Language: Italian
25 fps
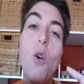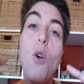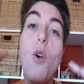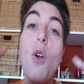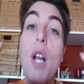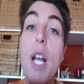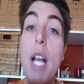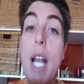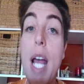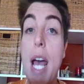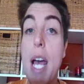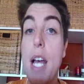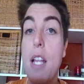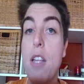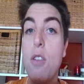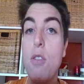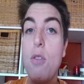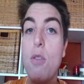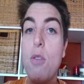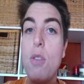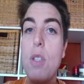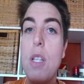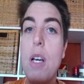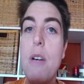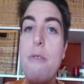
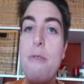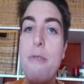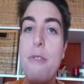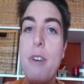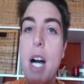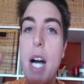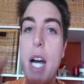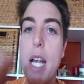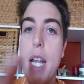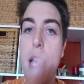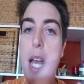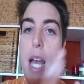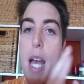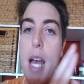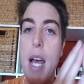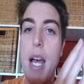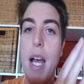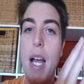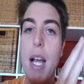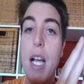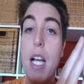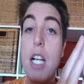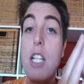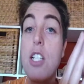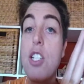corretto da fare
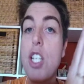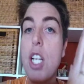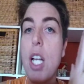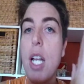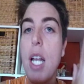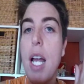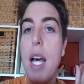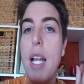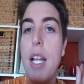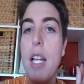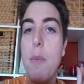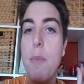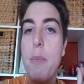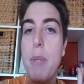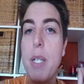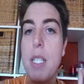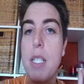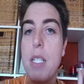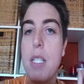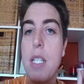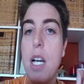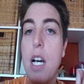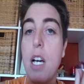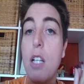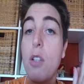è cancellare il
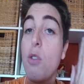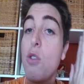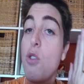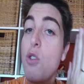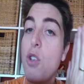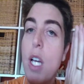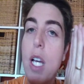passato,